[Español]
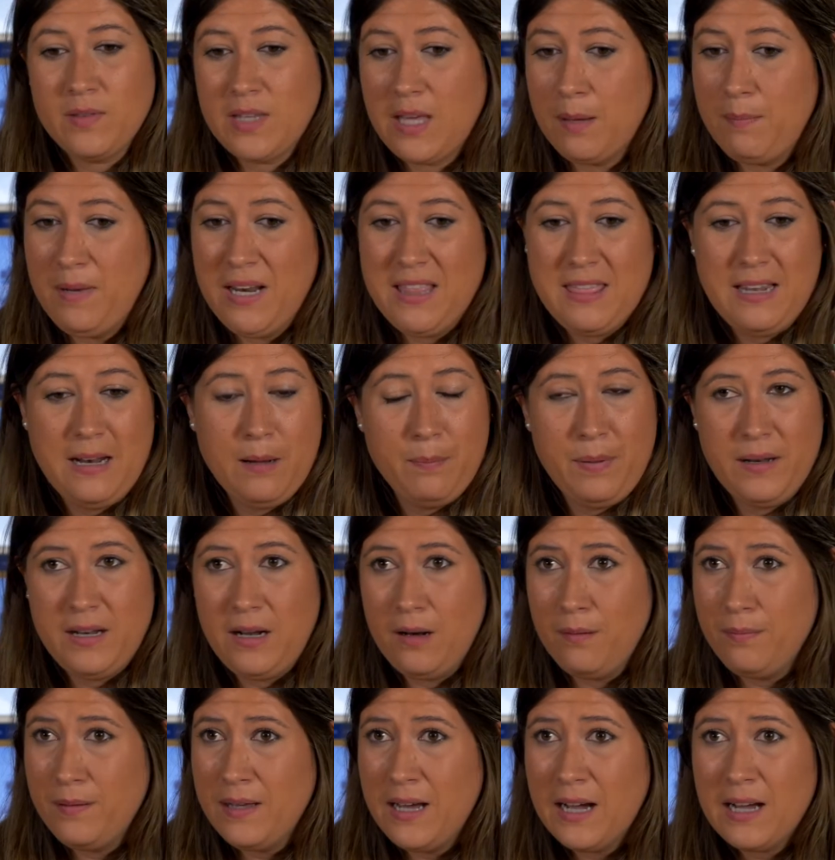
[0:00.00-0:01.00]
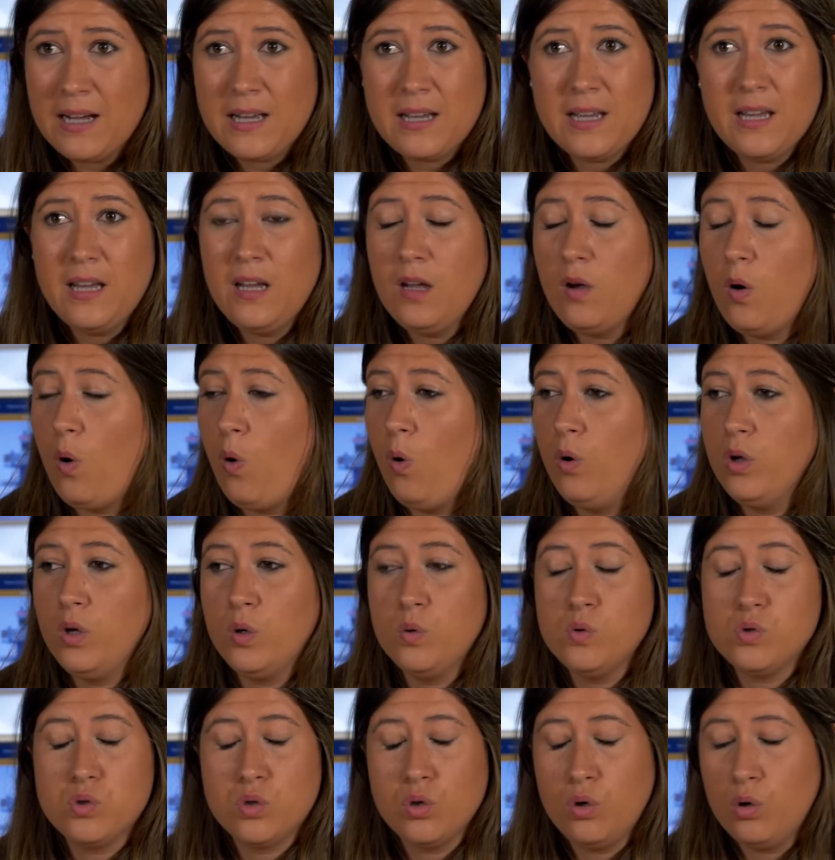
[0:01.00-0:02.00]
que merece la pena el viaje o
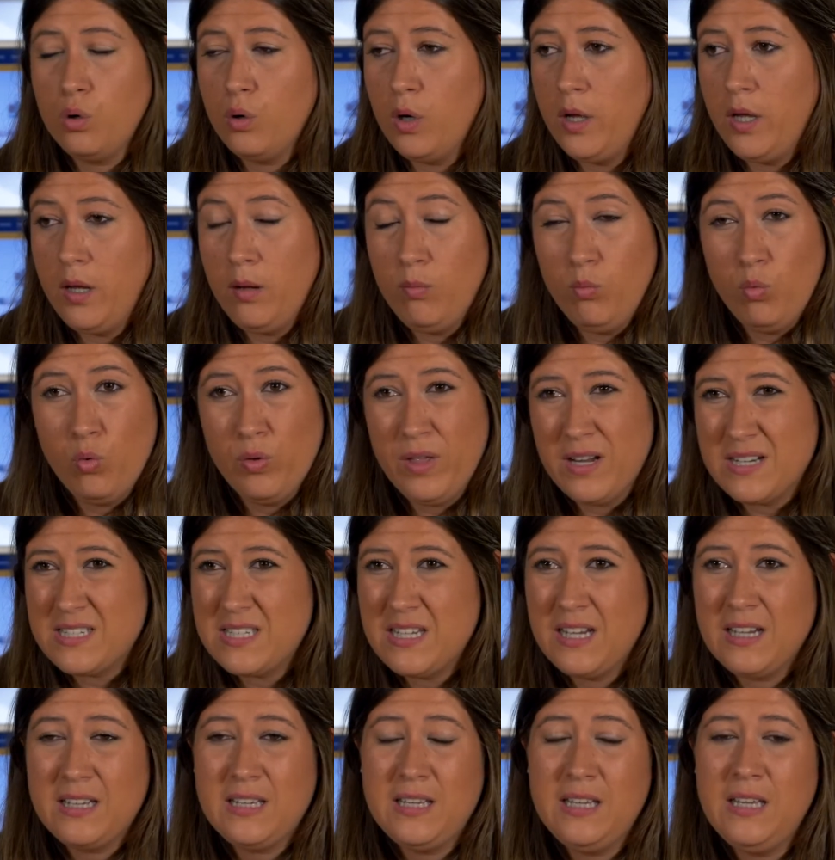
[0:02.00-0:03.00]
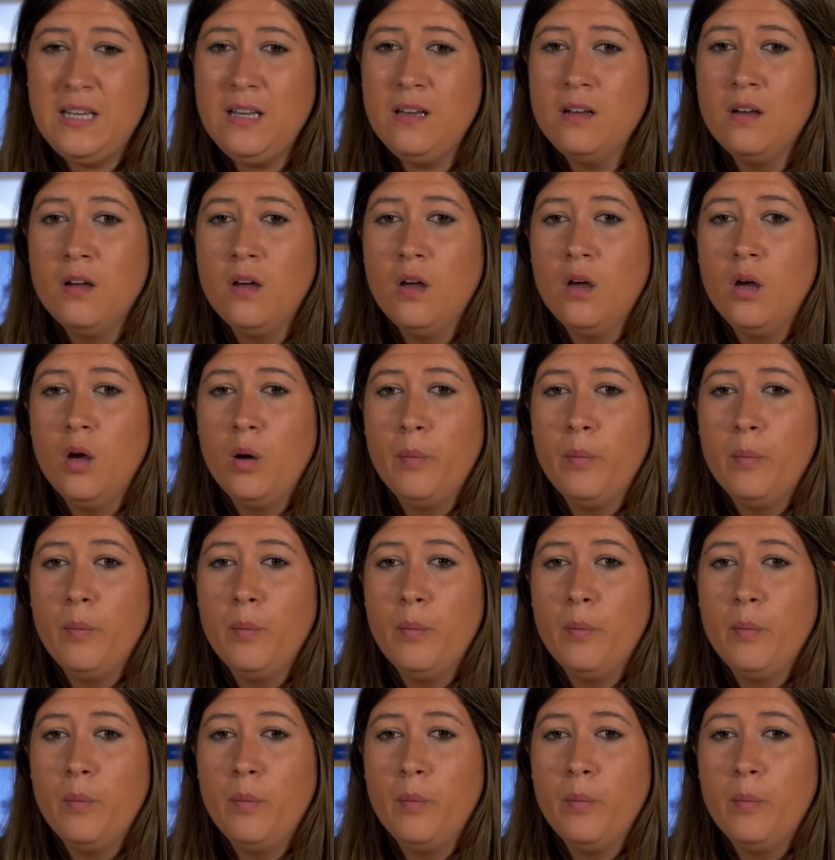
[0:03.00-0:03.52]
incluso eh, mudarse aquí,